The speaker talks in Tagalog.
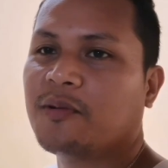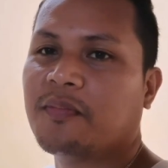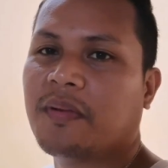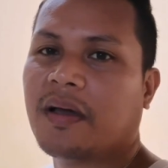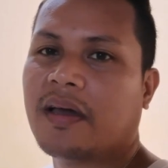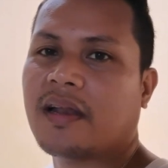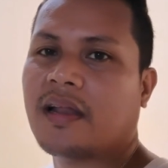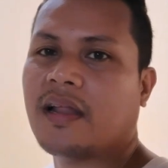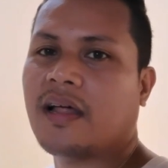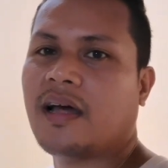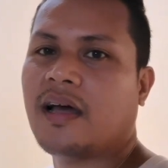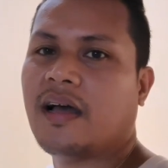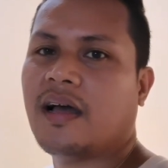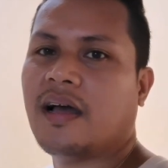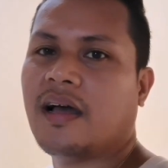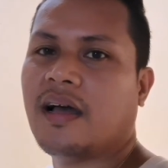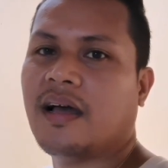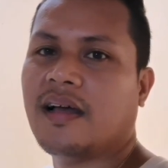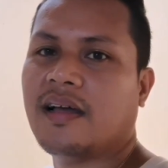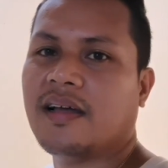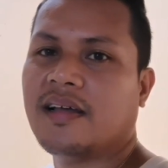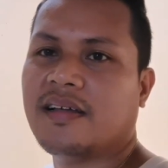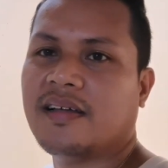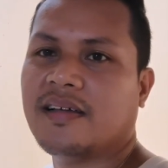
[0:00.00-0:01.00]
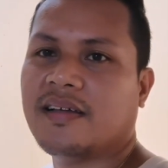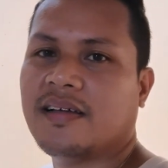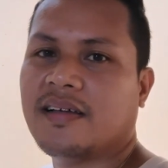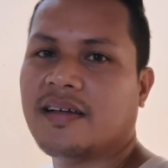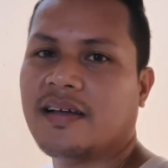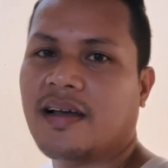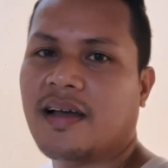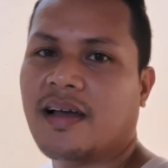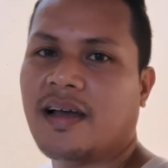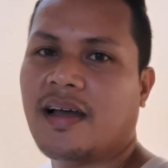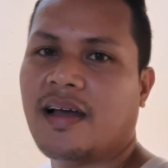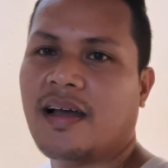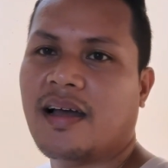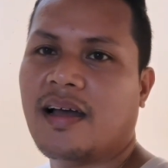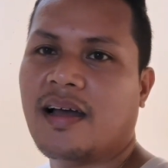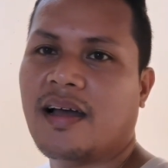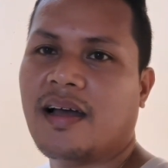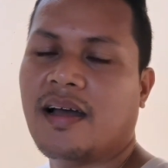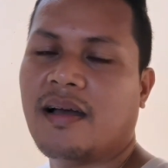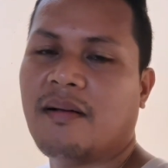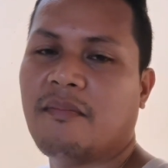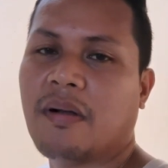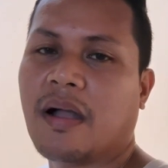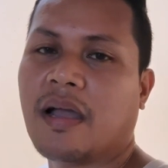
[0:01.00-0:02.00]
yun para
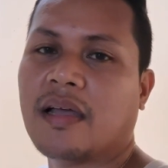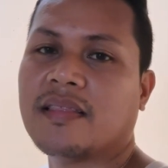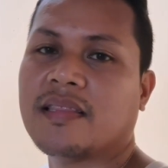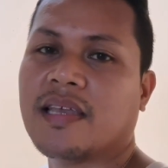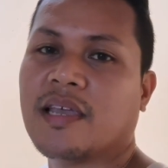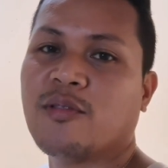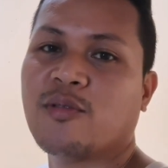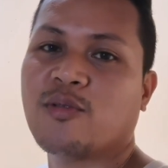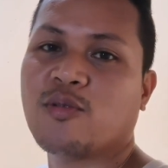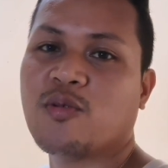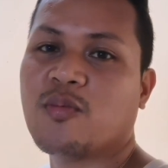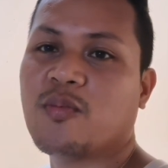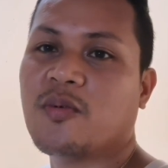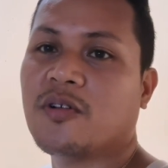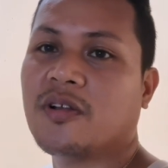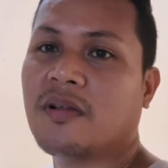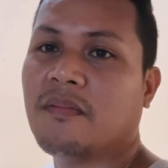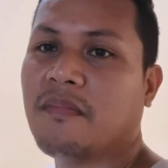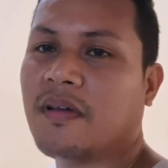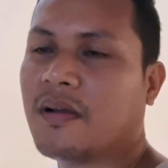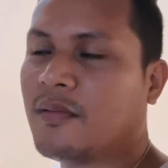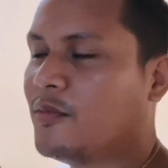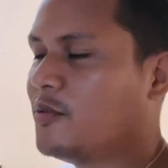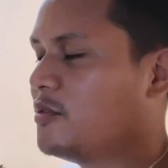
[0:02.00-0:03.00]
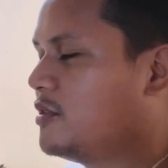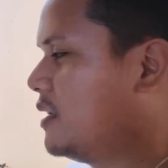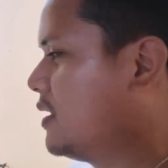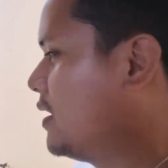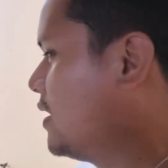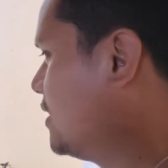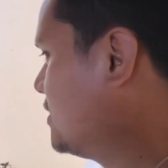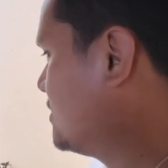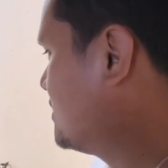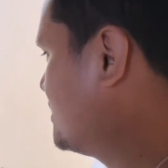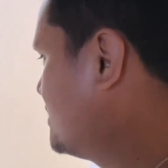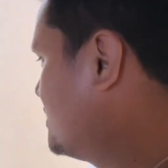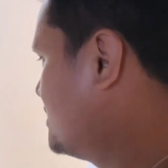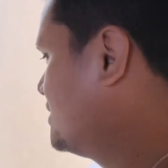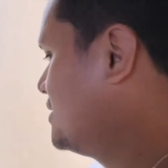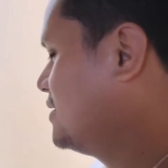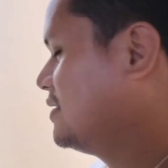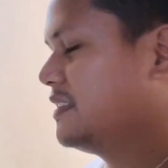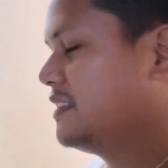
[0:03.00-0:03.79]
uh, maganda yung tubo ng Bermuda grass.